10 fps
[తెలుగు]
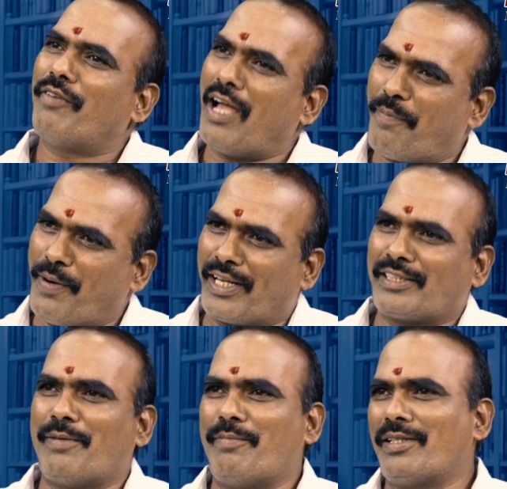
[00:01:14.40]
వ్యాపార
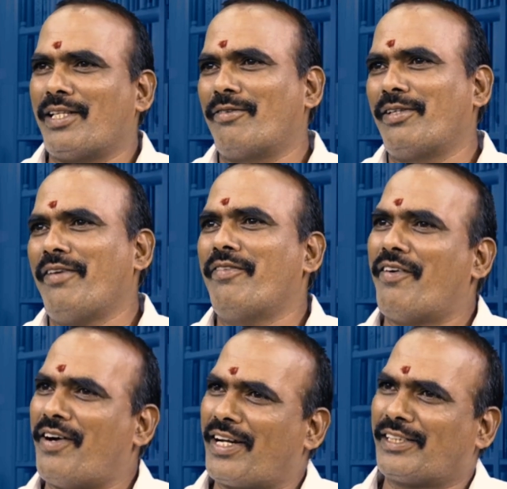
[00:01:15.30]
సంబంధాలు ఉన్నాయి
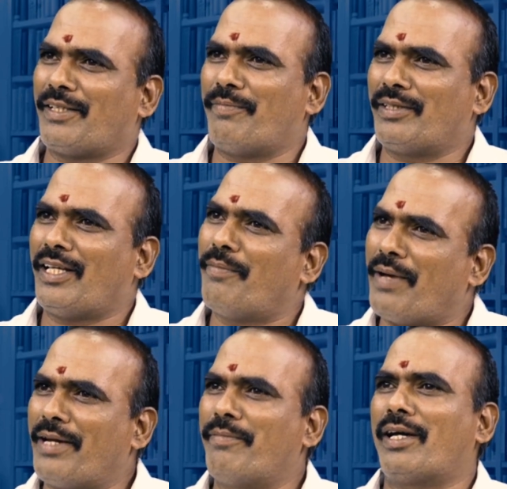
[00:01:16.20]
వ్యవహార సంబంధాలు
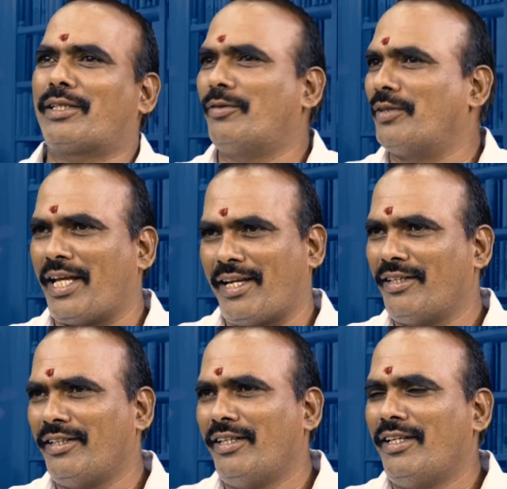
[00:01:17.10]
మయన్మార్తో ఉన్నాయి
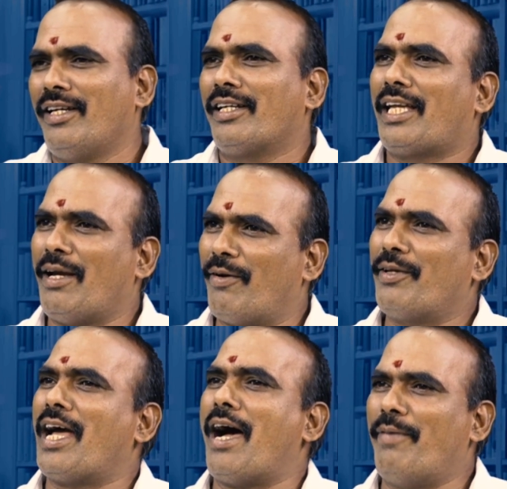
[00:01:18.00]
కేవలం
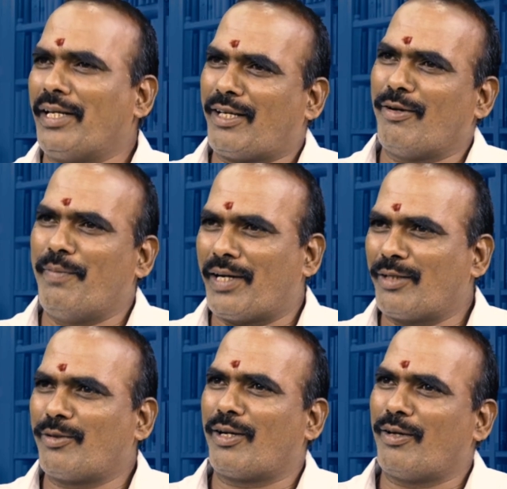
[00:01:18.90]
యాభై కిలోమీటర్ల
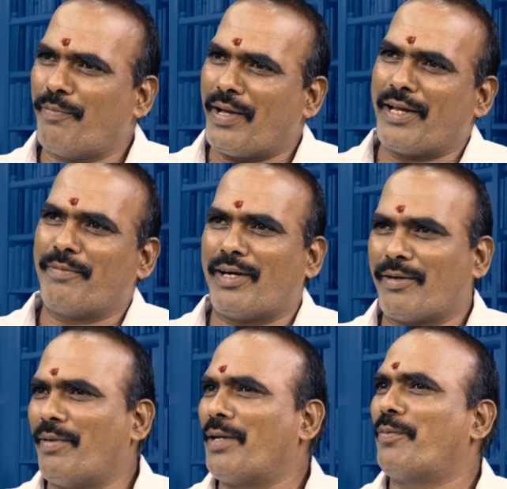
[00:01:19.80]
దూరంలో మయన్మార్
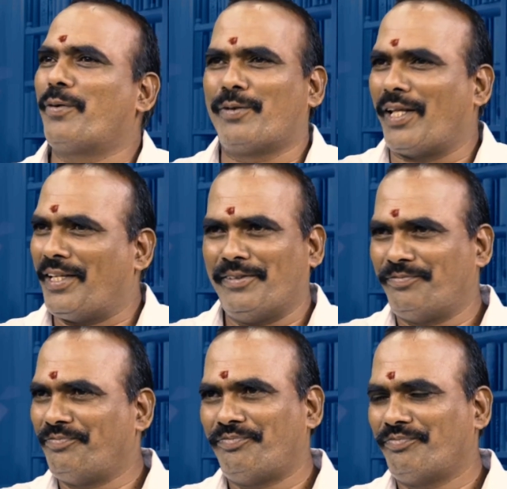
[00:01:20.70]
మణిపూర్ ఉంటుంది
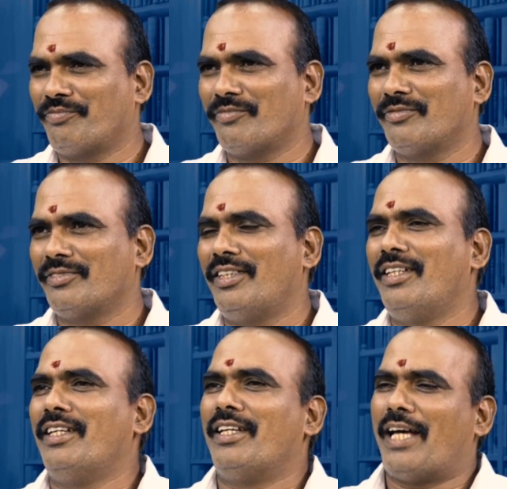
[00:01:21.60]

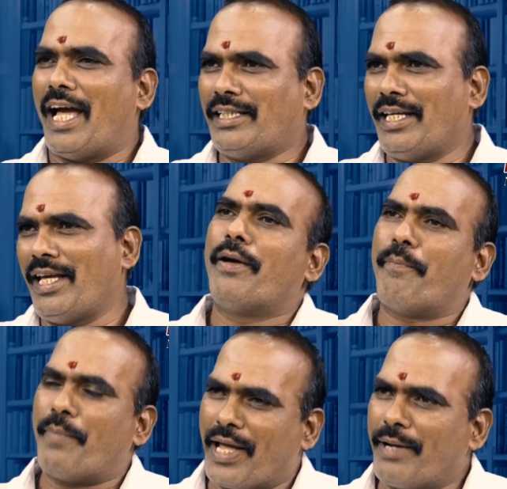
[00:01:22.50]
అయితే
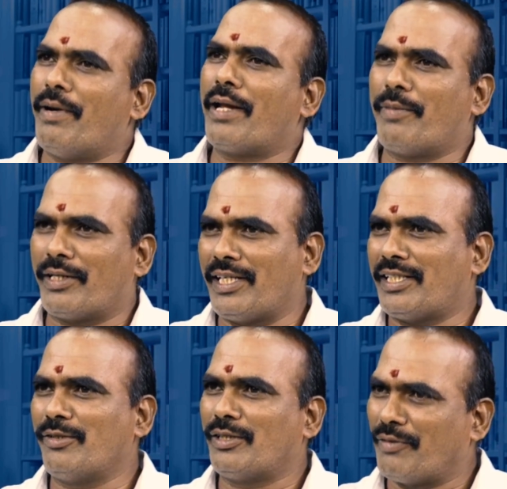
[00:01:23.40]
మయన్మార్ మన
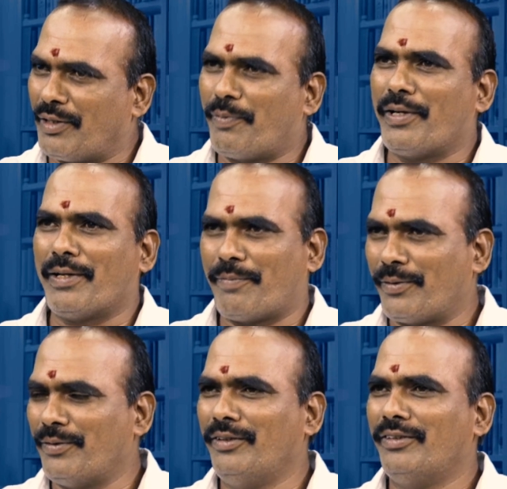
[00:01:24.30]
దేశం నుంచి విడిపోయినప్పుడు